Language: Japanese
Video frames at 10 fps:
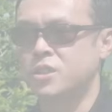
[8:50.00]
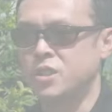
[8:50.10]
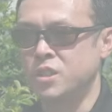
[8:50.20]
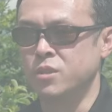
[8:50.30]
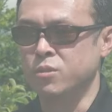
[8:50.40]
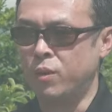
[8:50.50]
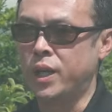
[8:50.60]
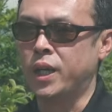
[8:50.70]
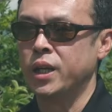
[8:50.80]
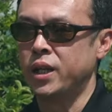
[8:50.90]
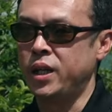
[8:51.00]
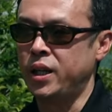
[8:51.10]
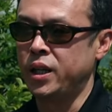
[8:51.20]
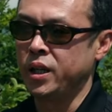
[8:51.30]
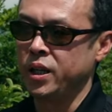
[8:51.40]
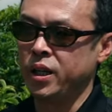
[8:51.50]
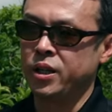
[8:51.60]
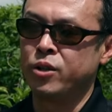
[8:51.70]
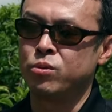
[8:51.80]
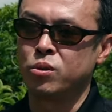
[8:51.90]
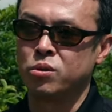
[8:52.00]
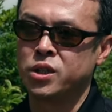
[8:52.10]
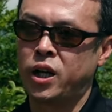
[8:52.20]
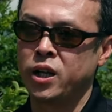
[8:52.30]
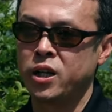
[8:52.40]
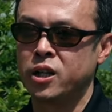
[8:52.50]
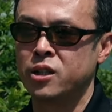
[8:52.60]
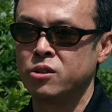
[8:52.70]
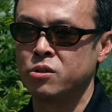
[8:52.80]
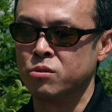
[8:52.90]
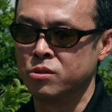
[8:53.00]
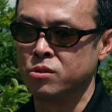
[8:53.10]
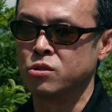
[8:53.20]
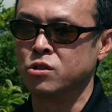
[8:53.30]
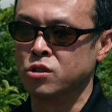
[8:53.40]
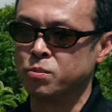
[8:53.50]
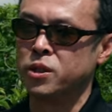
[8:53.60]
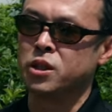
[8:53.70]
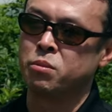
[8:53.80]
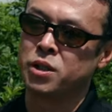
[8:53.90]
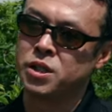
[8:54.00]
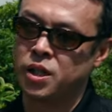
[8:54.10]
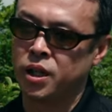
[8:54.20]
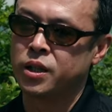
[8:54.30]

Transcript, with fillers: ちは、えー、リフトの再エネ化というのをずっと進めてきました